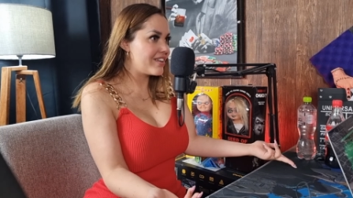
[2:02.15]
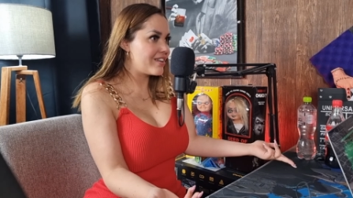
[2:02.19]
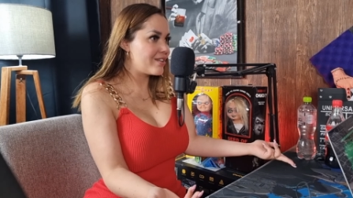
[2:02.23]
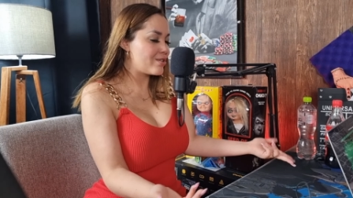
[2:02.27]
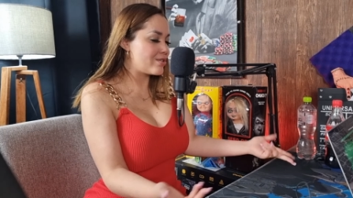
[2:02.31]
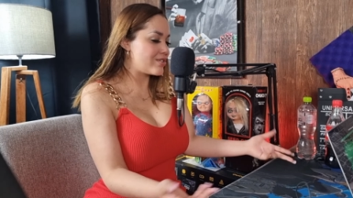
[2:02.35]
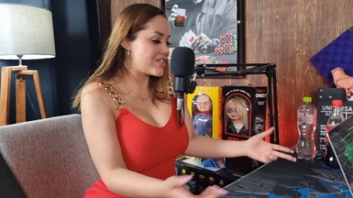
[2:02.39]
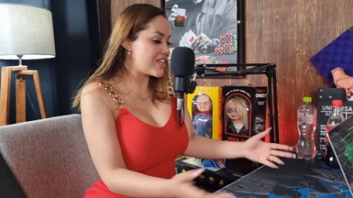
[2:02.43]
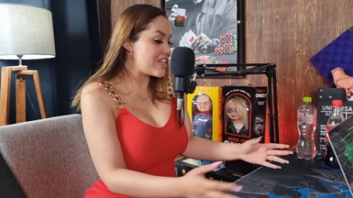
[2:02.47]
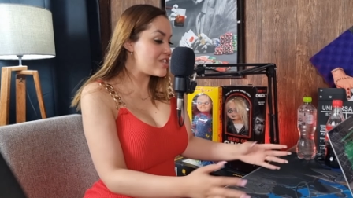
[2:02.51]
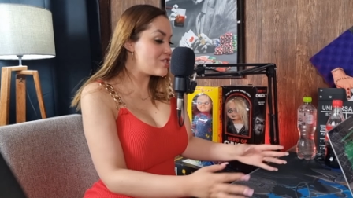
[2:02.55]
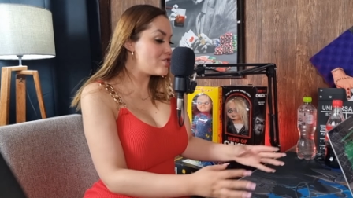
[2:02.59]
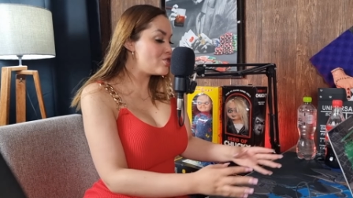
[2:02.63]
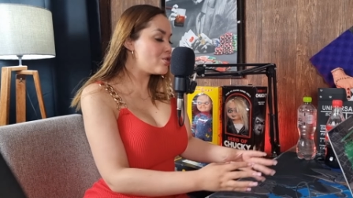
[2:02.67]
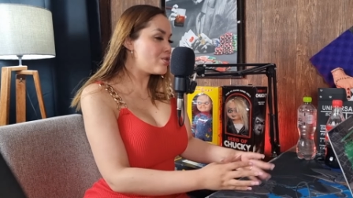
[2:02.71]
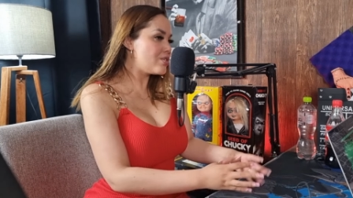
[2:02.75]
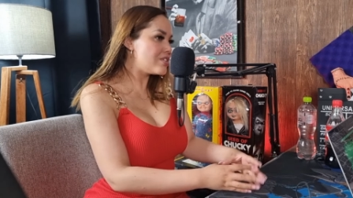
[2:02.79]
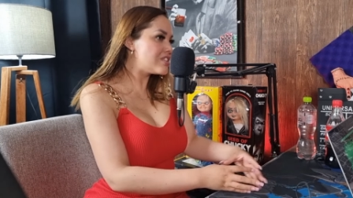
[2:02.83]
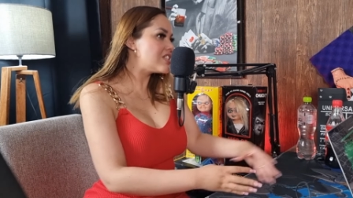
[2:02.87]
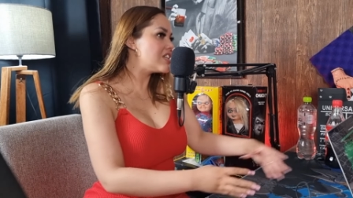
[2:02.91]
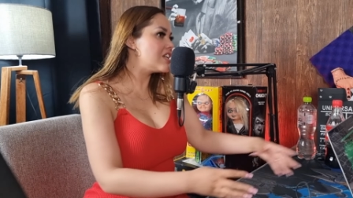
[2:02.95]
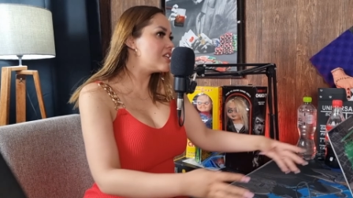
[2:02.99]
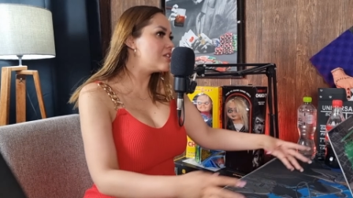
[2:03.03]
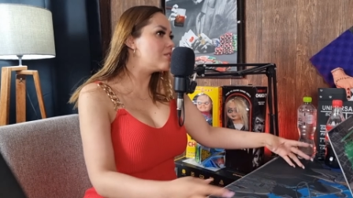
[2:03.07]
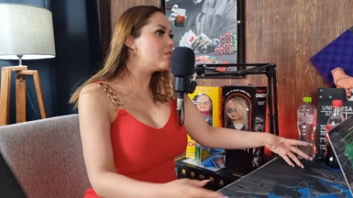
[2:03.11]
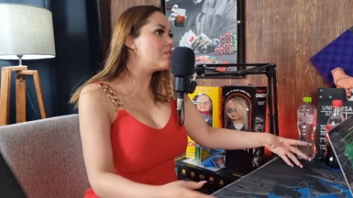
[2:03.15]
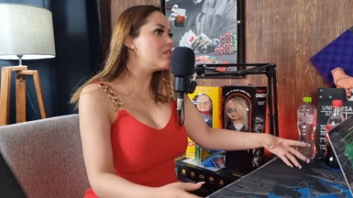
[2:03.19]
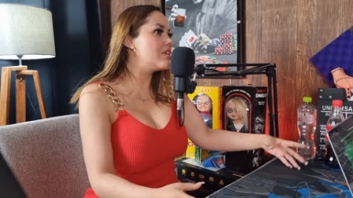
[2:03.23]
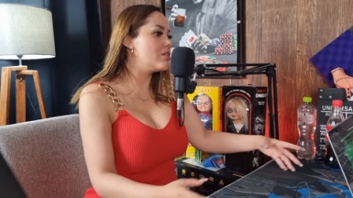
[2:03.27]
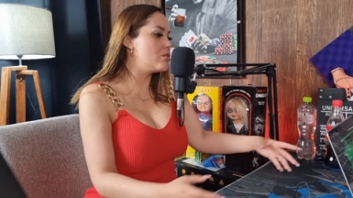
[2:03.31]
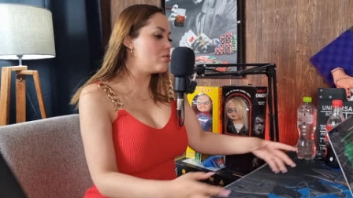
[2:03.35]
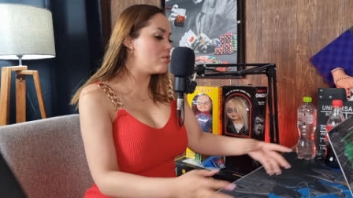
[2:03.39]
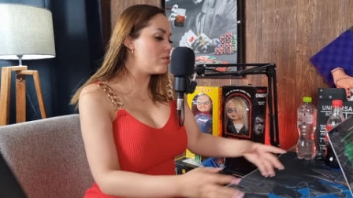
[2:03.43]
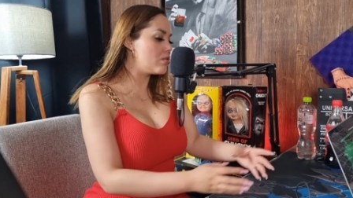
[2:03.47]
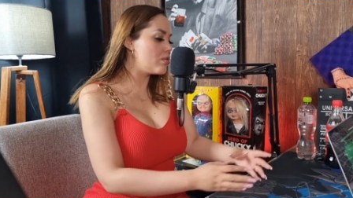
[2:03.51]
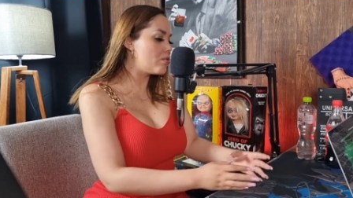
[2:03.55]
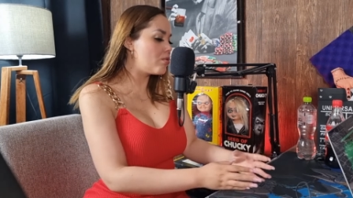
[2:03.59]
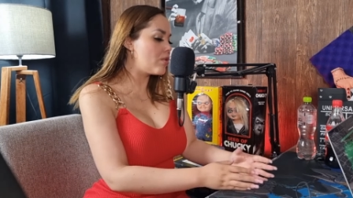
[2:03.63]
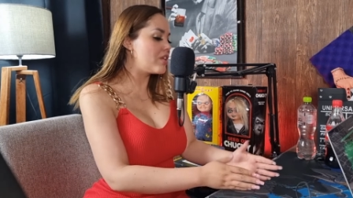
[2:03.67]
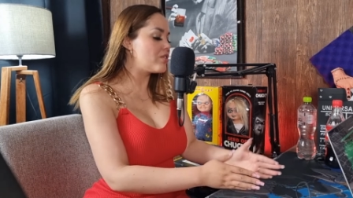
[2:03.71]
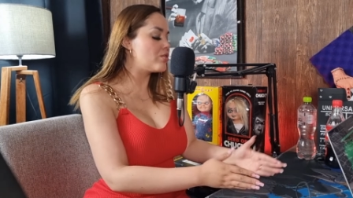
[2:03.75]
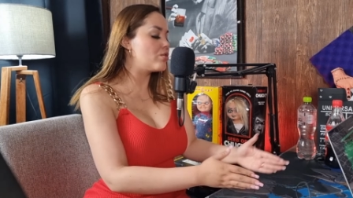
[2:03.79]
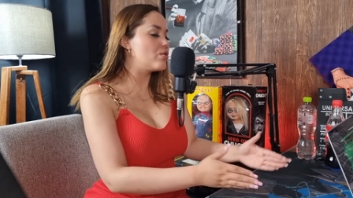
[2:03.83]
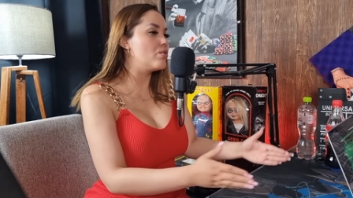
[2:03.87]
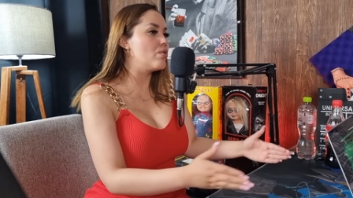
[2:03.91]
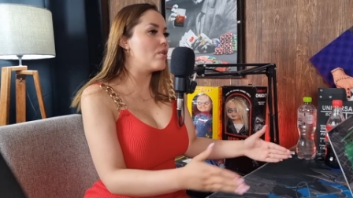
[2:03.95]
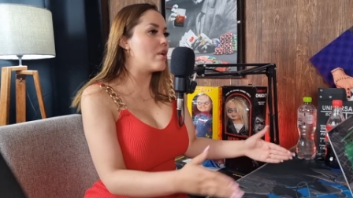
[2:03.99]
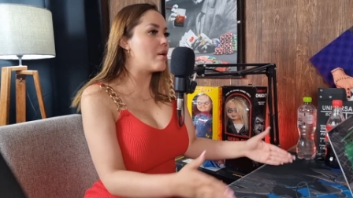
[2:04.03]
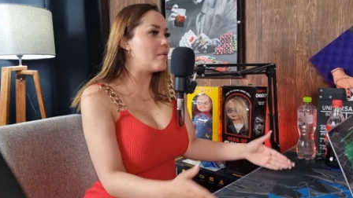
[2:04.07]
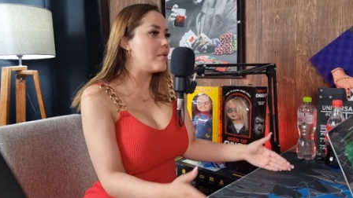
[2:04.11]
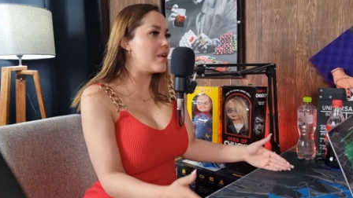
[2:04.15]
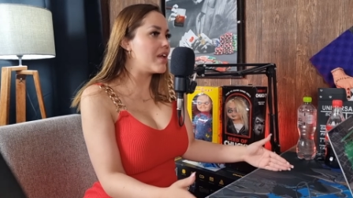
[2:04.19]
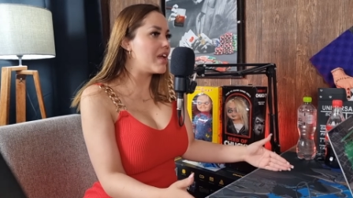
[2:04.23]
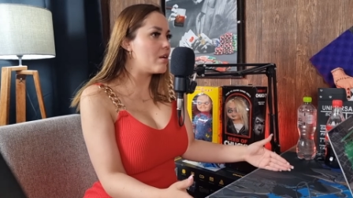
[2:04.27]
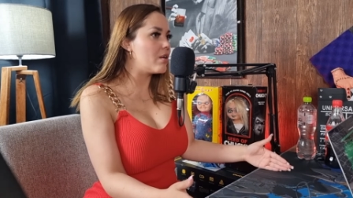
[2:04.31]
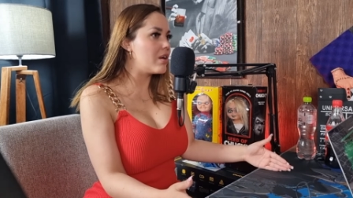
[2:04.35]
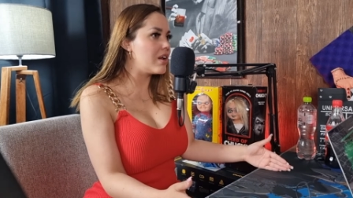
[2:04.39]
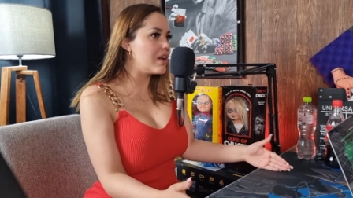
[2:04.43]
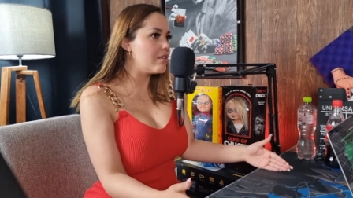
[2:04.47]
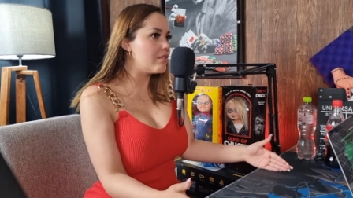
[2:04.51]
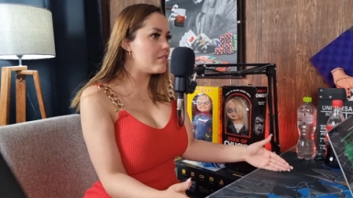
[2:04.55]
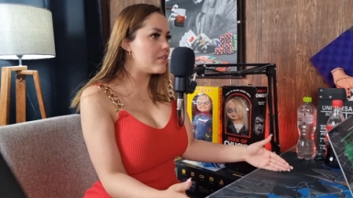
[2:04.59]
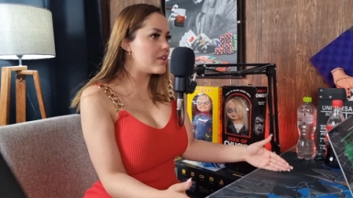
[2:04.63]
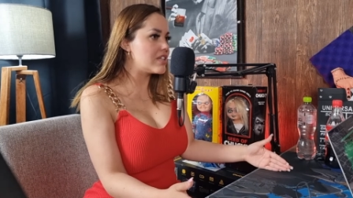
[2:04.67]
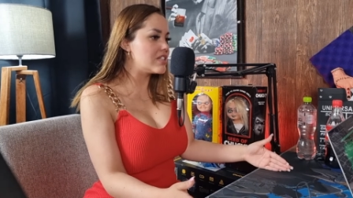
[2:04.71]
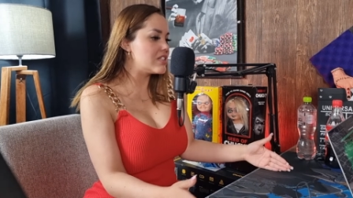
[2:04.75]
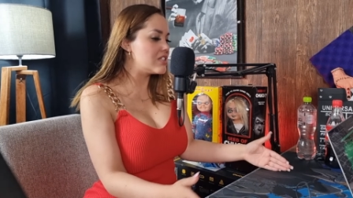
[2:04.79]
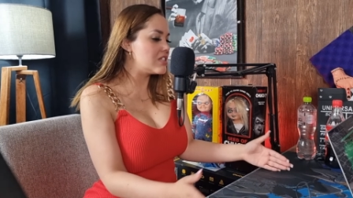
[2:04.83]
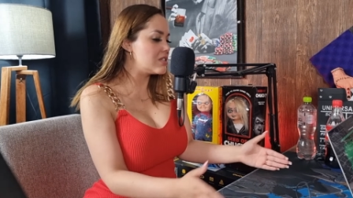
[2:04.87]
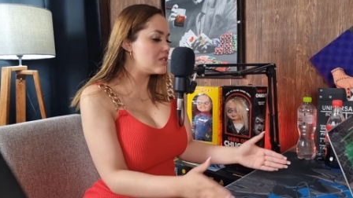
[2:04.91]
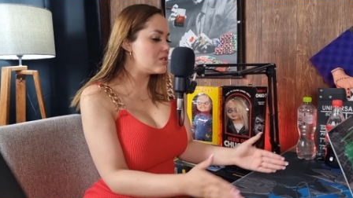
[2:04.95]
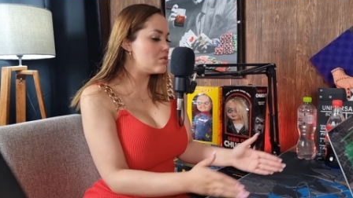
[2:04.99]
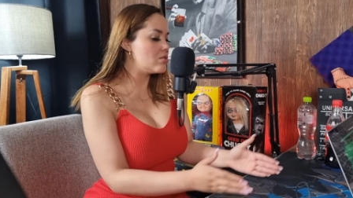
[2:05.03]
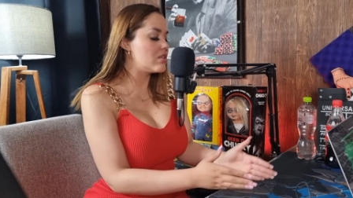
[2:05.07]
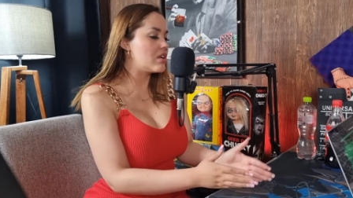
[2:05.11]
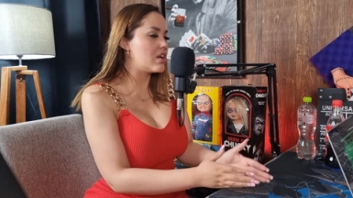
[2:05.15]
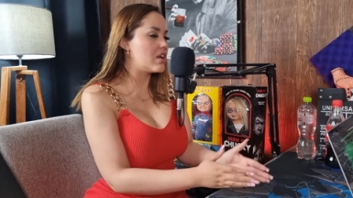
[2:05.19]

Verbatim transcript: O sea, yo siendo, yo cuando yo abrí OnlyFans,